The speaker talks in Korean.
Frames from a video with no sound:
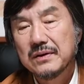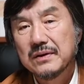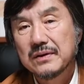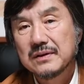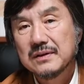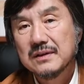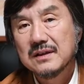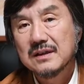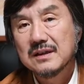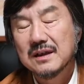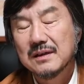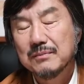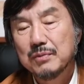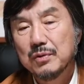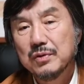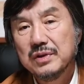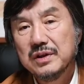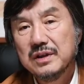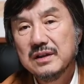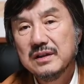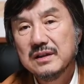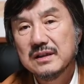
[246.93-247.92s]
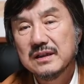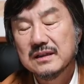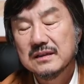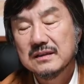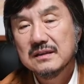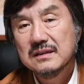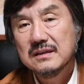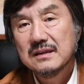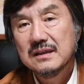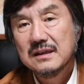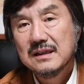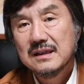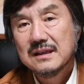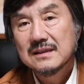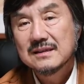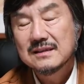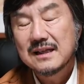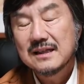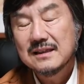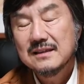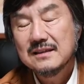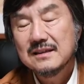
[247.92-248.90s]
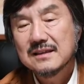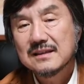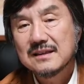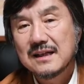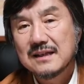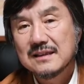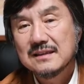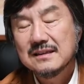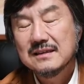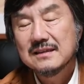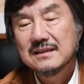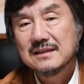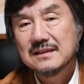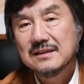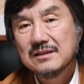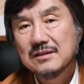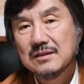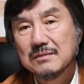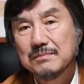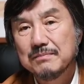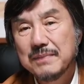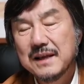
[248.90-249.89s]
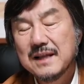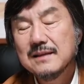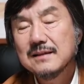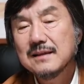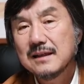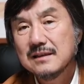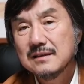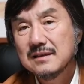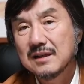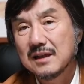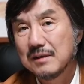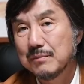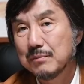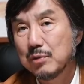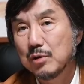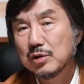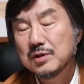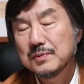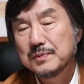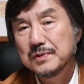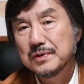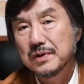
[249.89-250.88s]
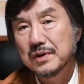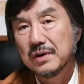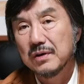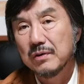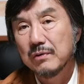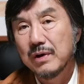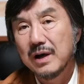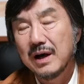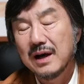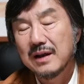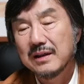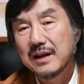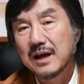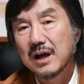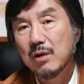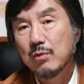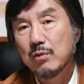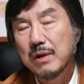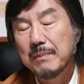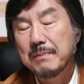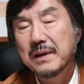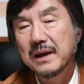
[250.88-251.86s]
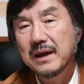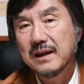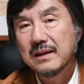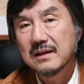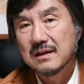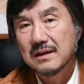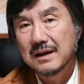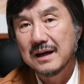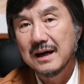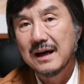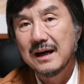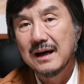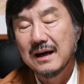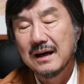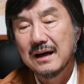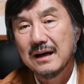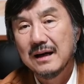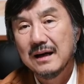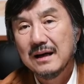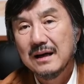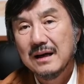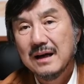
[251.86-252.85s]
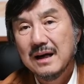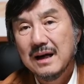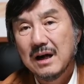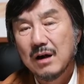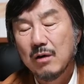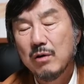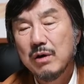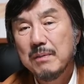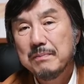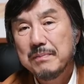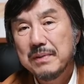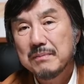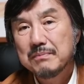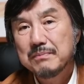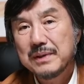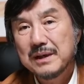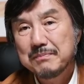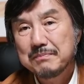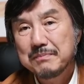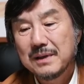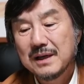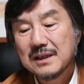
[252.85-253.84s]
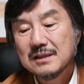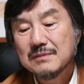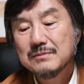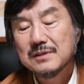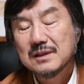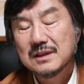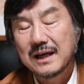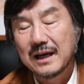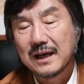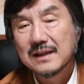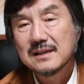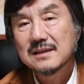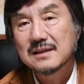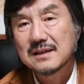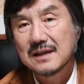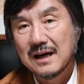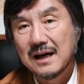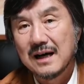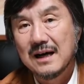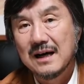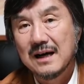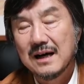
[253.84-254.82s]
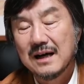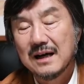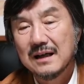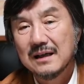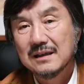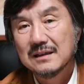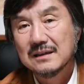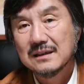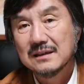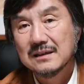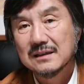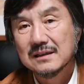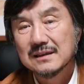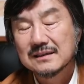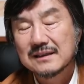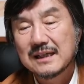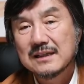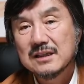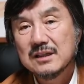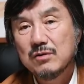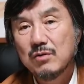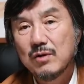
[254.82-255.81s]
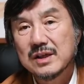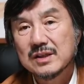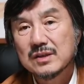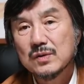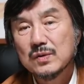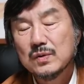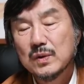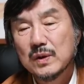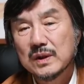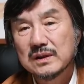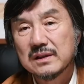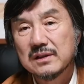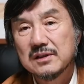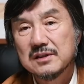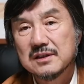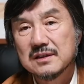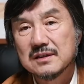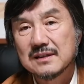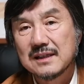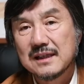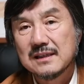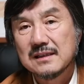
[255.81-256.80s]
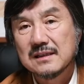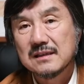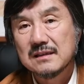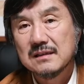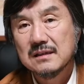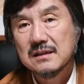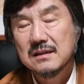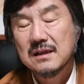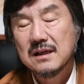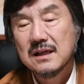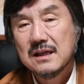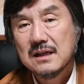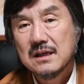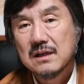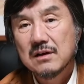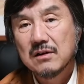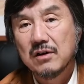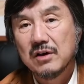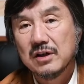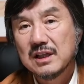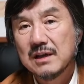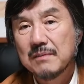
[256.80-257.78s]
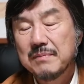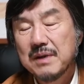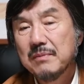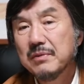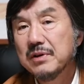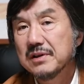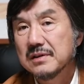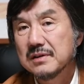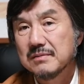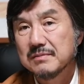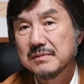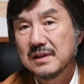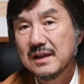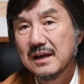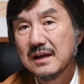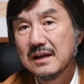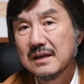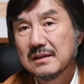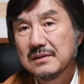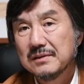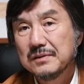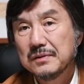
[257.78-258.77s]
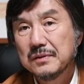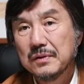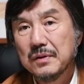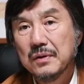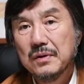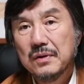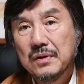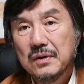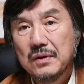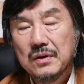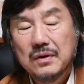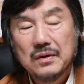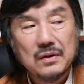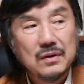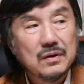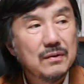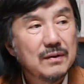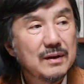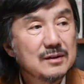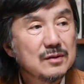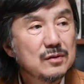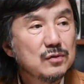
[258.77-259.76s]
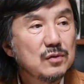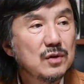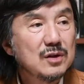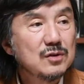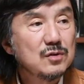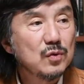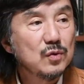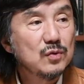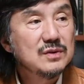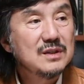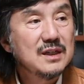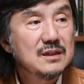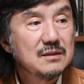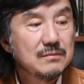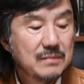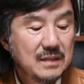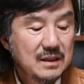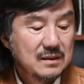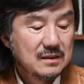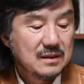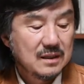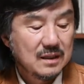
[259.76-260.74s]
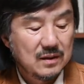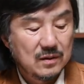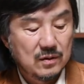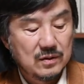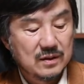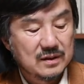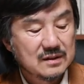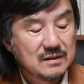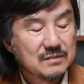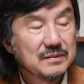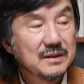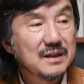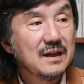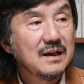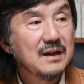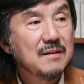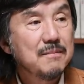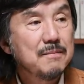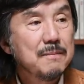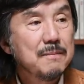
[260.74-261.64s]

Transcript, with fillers: 그러니까 본인들은 자신의 사진들을 뺀 사진들 한번 보십시오. 와 아, 내가 왜 뺐겠는가. 아, 왜 빼, 빼, 빠짐을 당했을까? 어, 사진이 완성도가 떨어지는 사진들은 거의 다 빼버렸습니다. 그리고 어, 완성도가 좋은 사진만 제가 올렸습니다.